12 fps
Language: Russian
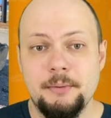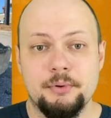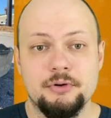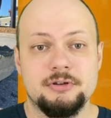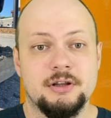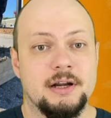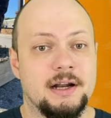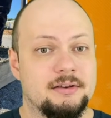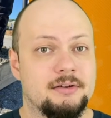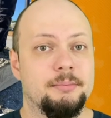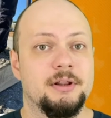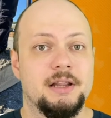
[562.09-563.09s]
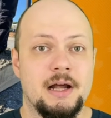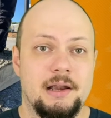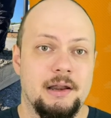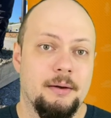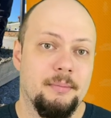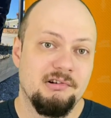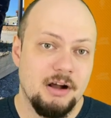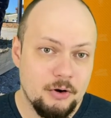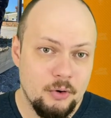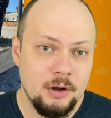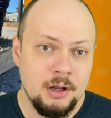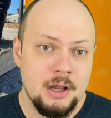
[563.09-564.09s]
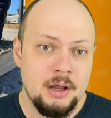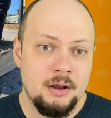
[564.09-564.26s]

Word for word: просто нравится миндальное молоко,